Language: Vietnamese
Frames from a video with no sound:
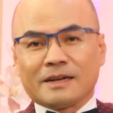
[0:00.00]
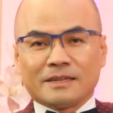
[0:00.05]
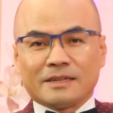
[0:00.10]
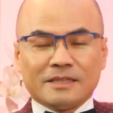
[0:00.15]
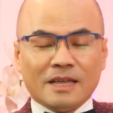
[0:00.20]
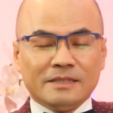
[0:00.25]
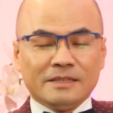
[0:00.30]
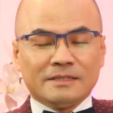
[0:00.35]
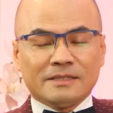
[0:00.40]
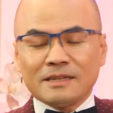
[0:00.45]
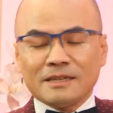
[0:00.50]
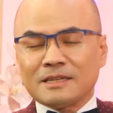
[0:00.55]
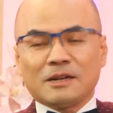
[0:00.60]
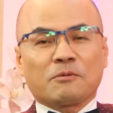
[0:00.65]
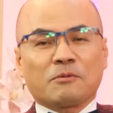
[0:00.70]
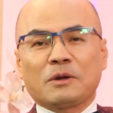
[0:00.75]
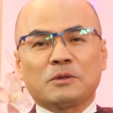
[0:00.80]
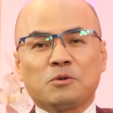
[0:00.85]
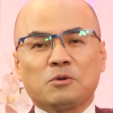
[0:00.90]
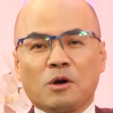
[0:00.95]
Cái tên rất là
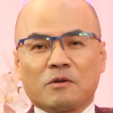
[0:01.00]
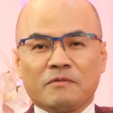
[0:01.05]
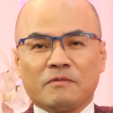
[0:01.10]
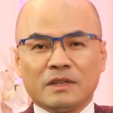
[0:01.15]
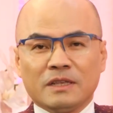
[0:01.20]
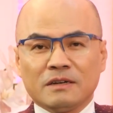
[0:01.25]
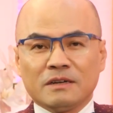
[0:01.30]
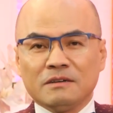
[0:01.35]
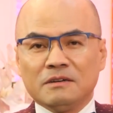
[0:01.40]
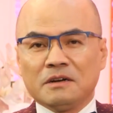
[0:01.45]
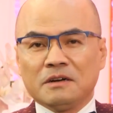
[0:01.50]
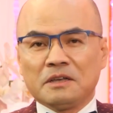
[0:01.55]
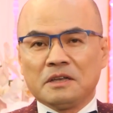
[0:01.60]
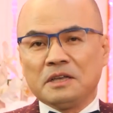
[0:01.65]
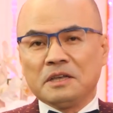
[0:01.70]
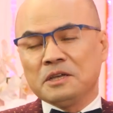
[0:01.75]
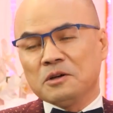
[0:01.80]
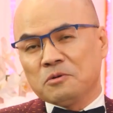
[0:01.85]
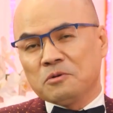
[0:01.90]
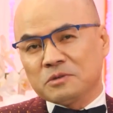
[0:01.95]
quen thuộc với những người
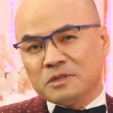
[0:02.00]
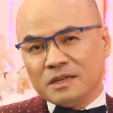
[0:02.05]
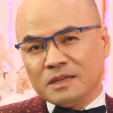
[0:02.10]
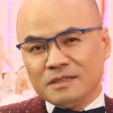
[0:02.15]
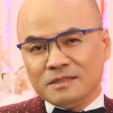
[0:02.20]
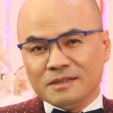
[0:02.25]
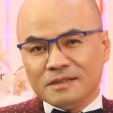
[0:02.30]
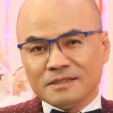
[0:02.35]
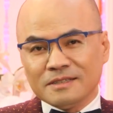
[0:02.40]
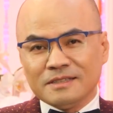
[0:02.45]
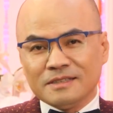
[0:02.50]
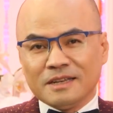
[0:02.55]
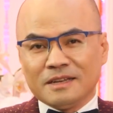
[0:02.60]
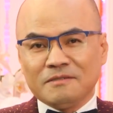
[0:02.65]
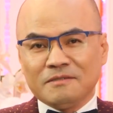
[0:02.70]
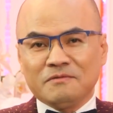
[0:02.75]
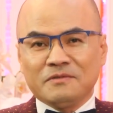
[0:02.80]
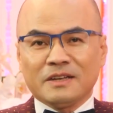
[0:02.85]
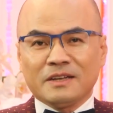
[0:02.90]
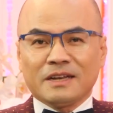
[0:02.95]
yêu thích những
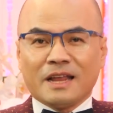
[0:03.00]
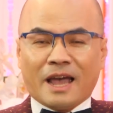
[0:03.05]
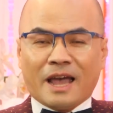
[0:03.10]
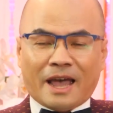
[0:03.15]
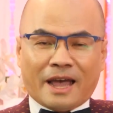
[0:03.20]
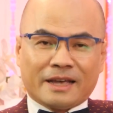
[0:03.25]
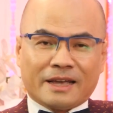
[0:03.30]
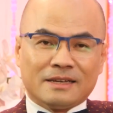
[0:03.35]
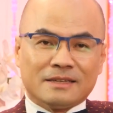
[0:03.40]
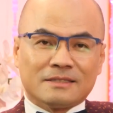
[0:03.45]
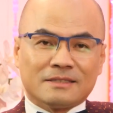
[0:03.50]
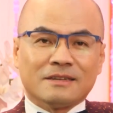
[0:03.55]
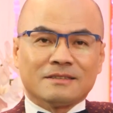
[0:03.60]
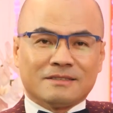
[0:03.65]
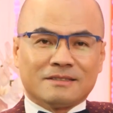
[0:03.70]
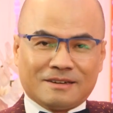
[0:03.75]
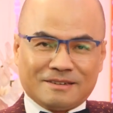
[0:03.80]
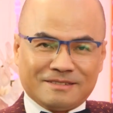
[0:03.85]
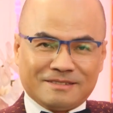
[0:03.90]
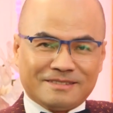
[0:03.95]
diễn viên hài tưng
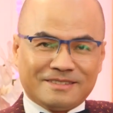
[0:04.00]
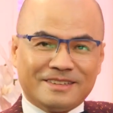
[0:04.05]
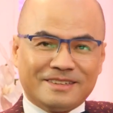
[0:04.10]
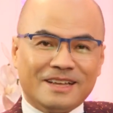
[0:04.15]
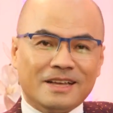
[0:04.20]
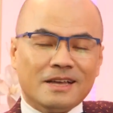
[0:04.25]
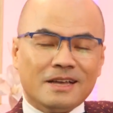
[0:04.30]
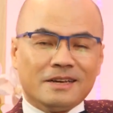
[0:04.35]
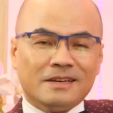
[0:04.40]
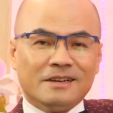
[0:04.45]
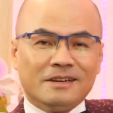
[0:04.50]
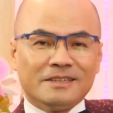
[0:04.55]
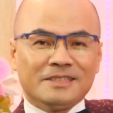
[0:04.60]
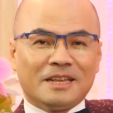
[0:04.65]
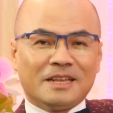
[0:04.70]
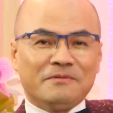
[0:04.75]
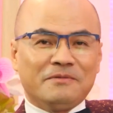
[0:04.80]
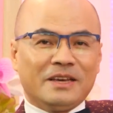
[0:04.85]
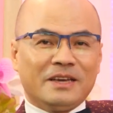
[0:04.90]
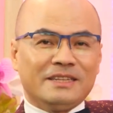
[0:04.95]
tửng, nữ
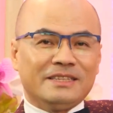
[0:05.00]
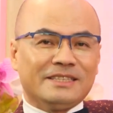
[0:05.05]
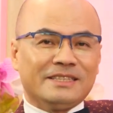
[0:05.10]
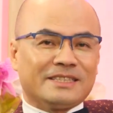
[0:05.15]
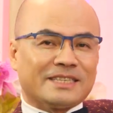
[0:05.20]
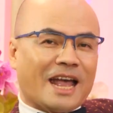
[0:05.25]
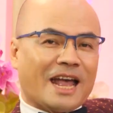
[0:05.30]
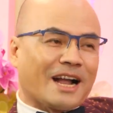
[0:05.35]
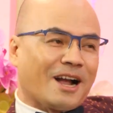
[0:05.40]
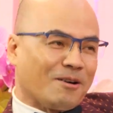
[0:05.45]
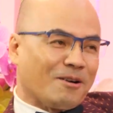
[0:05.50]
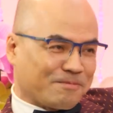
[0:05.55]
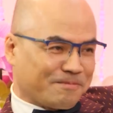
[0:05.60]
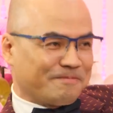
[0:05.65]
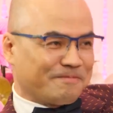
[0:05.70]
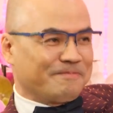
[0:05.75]
diễn viên Trà Ngọc.